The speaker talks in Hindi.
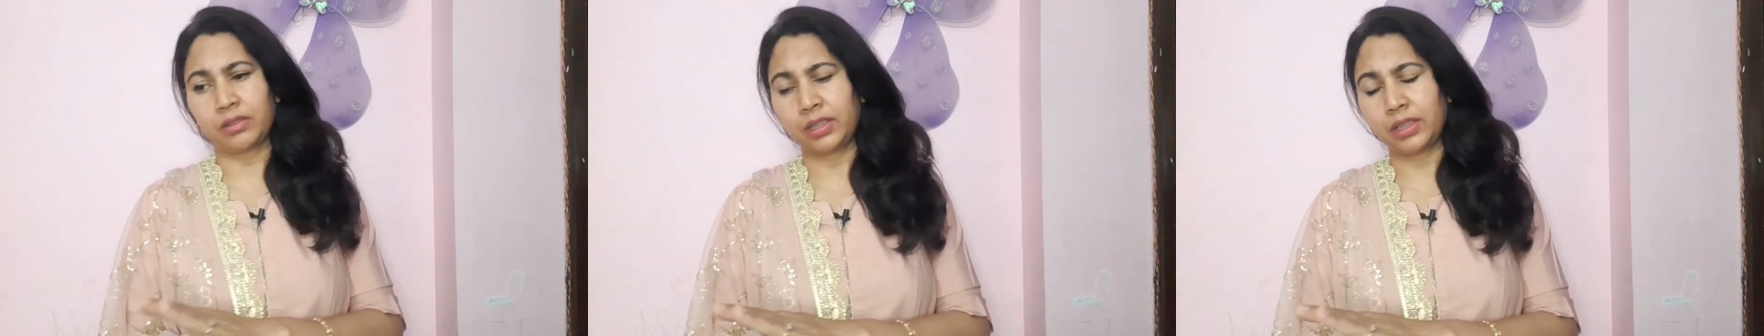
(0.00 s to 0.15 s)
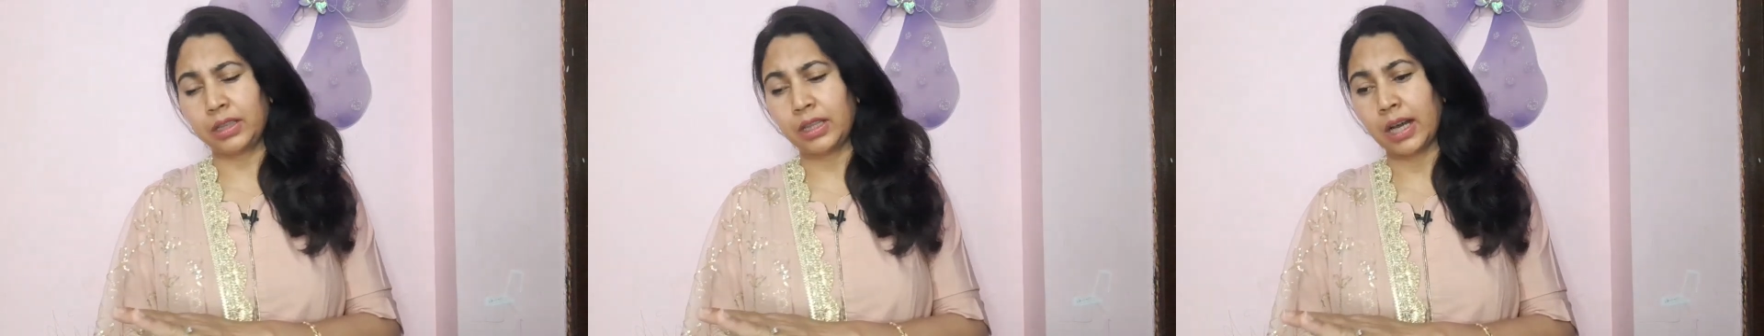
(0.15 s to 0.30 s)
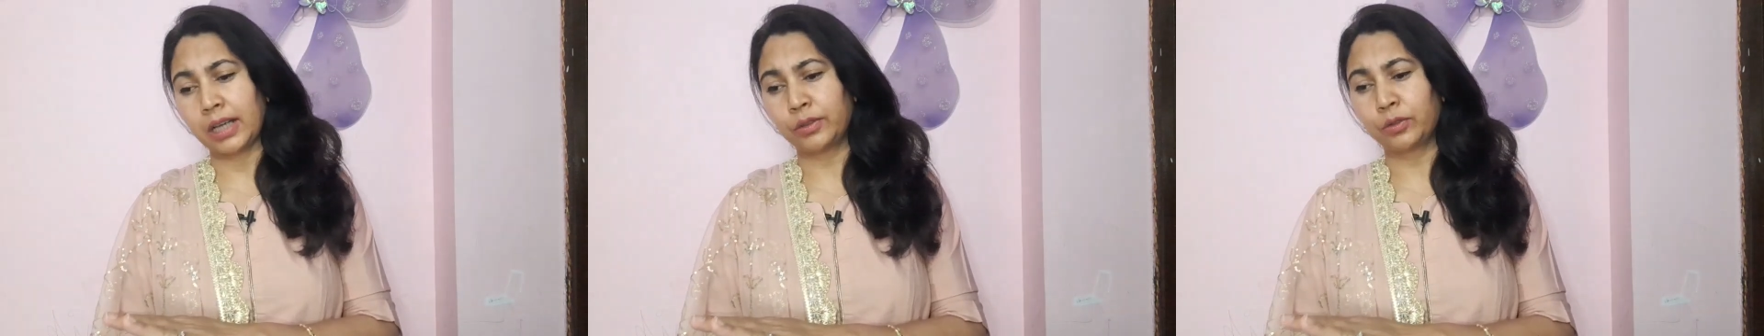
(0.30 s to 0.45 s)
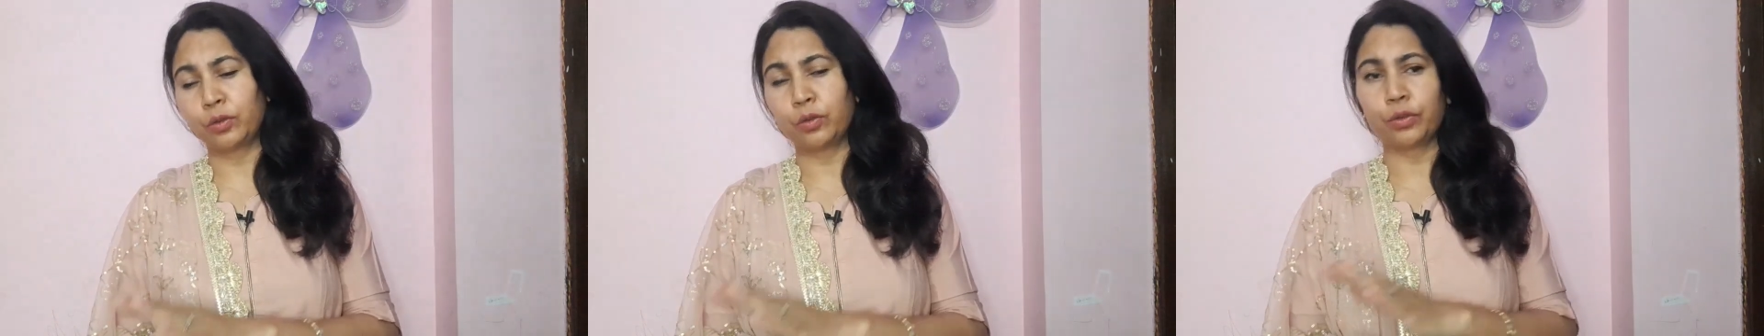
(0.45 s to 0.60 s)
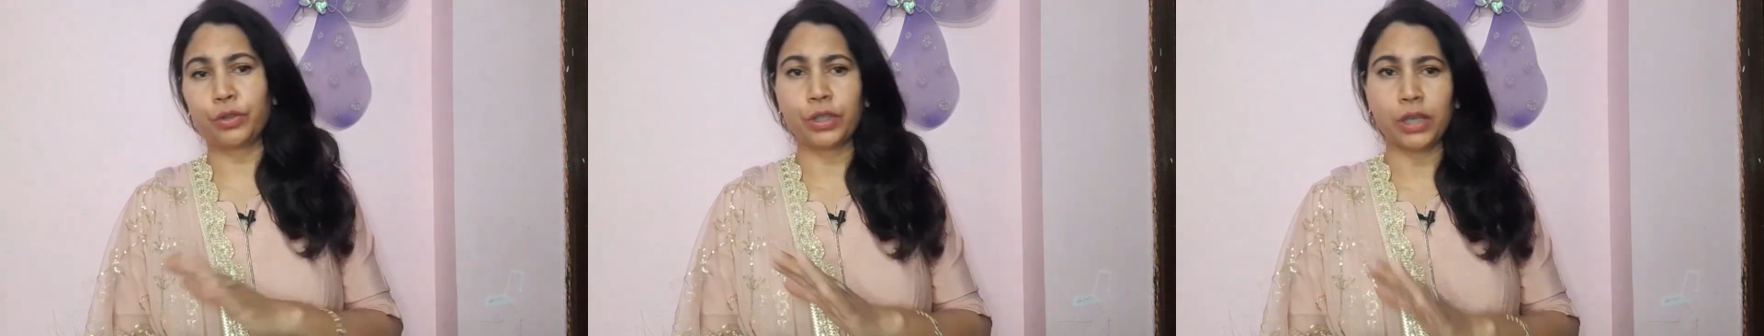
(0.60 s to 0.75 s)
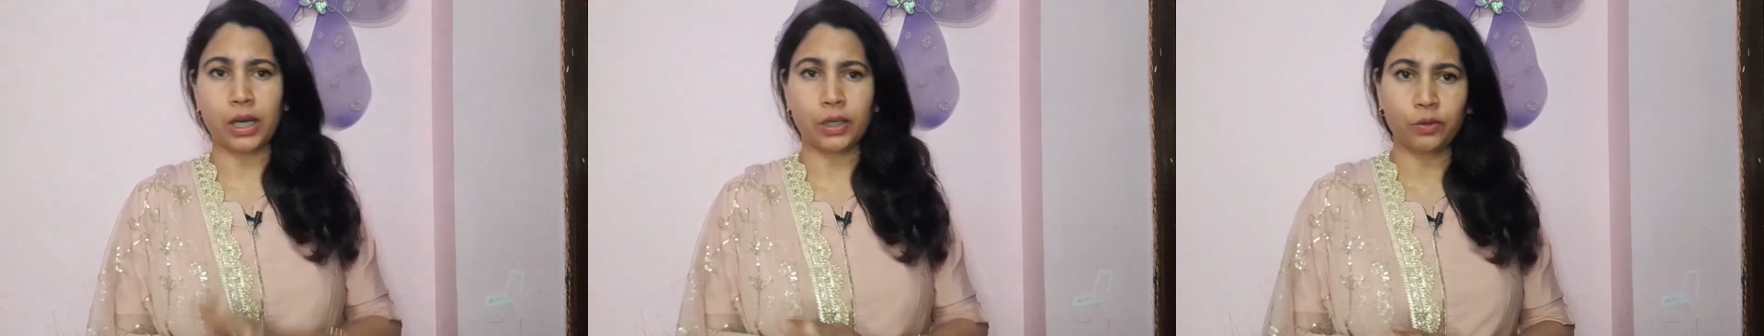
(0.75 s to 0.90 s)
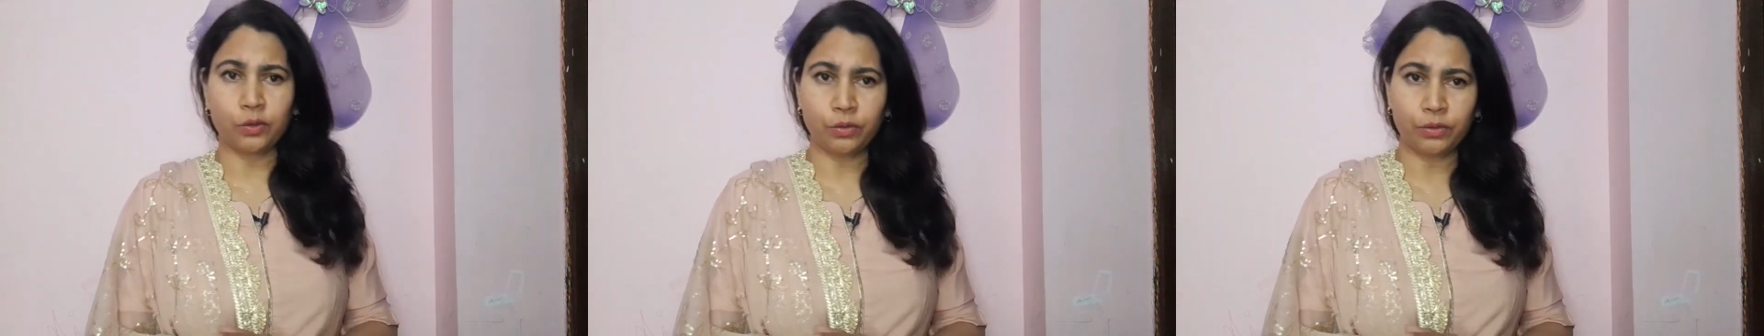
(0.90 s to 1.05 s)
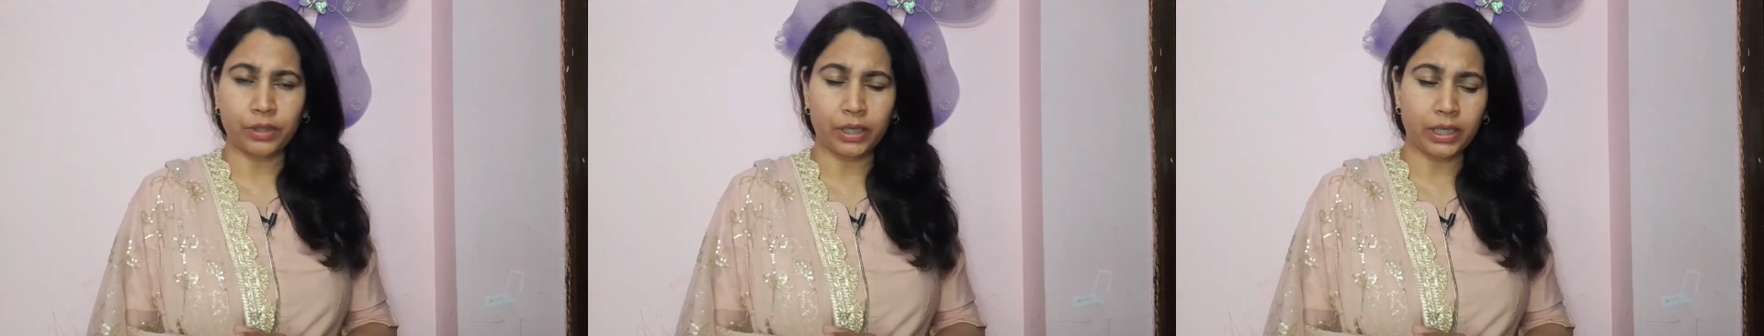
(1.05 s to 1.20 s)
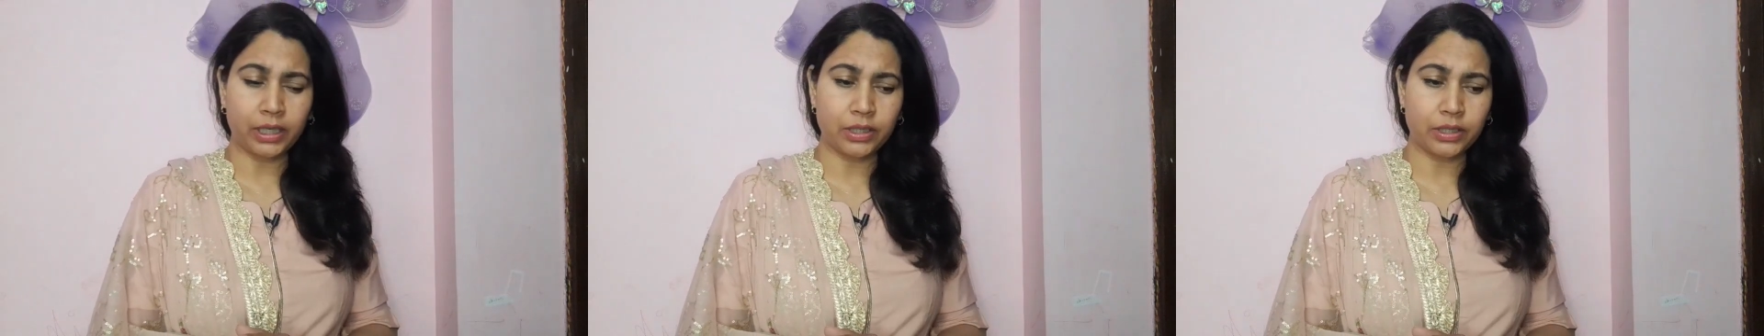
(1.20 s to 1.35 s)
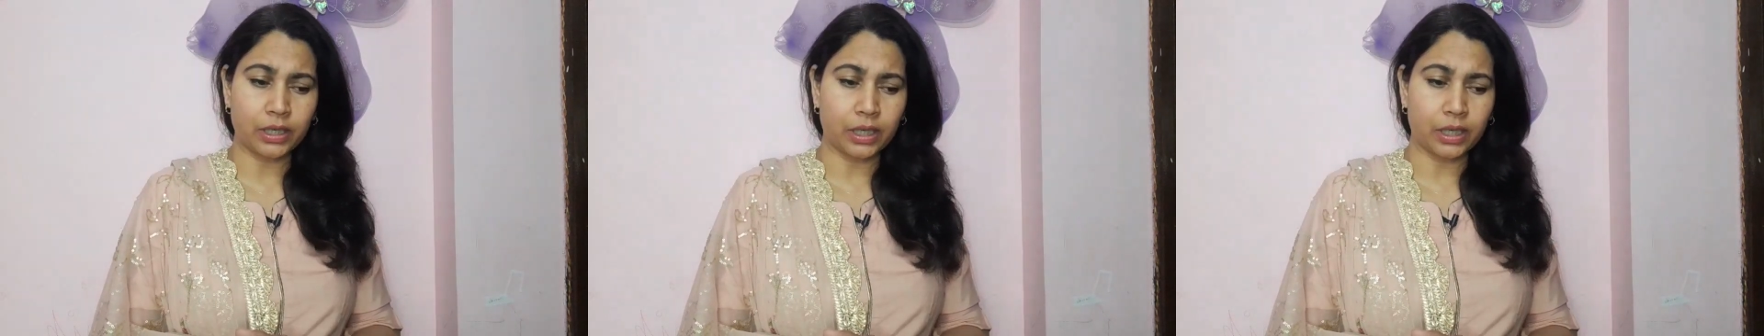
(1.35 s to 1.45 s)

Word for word: सिद्धांत को जानो नहीं